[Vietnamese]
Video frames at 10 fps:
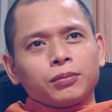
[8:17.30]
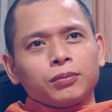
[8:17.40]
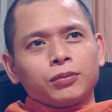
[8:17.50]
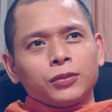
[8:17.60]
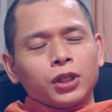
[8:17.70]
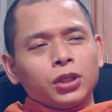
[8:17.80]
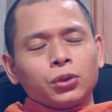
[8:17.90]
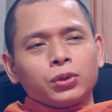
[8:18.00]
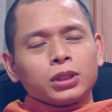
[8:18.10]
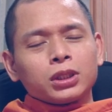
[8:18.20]

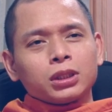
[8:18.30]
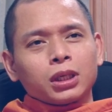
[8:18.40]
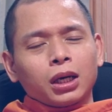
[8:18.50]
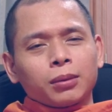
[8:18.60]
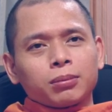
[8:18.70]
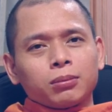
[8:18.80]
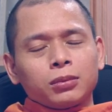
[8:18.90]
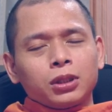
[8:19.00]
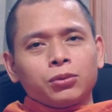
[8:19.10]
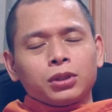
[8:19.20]
nhiều những trường hợp
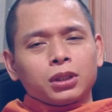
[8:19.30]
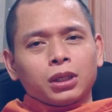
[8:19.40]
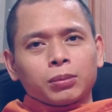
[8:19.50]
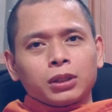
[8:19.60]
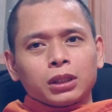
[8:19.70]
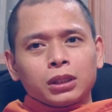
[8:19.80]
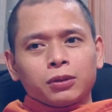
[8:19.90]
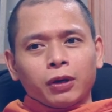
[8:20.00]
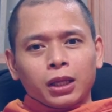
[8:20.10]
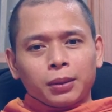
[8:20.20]
nhiều những trường hợp tương tự như
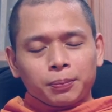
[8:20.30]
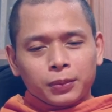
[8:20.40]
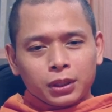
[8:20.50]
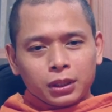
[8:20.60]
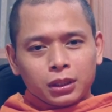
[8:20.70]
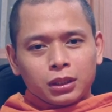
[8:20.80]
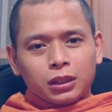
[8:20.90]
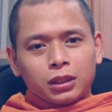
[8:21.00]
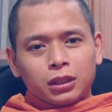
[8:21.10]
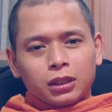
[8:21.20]
vậy đó.
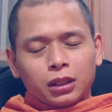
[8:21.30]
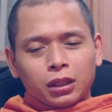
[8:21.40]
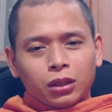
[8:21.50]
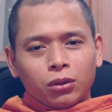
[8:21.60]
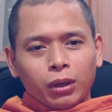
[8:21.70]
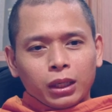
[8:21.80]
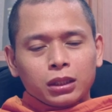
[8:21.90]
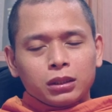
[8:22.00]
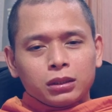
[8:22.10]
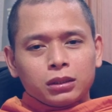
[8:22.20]
à, hoặc
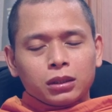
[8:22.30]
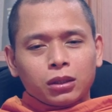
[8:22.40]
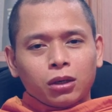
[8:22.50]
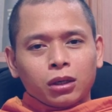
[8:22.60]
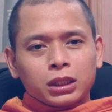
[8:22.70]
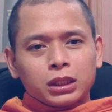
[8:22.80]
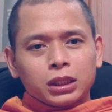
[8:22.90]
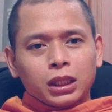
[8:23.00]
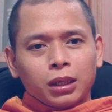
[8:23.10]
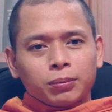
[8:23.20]
như còn cái
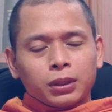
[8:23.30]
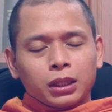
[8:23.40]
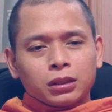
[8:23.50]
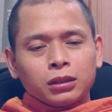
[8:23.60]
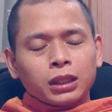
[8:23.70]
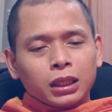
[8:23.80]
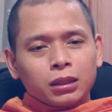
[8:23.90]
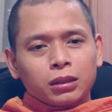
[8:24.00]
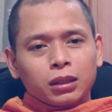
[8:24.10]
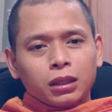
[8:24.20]
trường hợp là thử
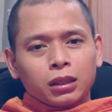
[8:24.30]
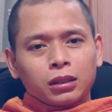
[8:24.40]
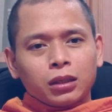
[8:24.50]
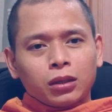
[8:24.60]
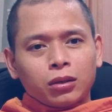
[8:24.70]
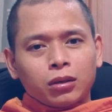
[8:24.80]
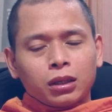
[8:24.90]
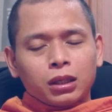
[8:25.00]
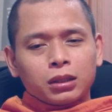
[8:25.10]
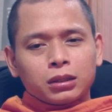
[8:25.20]
thách à,
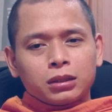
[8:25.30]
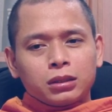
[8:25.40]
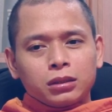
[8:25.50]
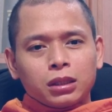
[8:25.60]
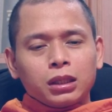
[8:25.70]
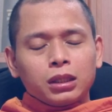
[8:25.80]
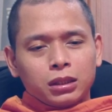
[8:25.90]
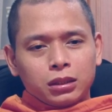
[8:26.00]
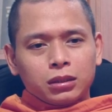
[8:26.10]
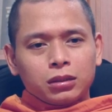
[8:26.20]
do chư thiên
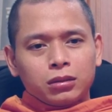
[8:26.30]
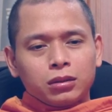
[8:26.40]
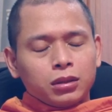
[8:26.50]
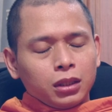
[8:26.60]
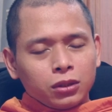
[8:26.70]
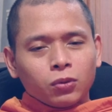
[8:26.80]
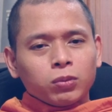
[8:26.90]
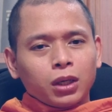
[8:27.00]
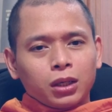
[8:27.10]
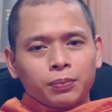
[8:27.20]
chư thiên cũng có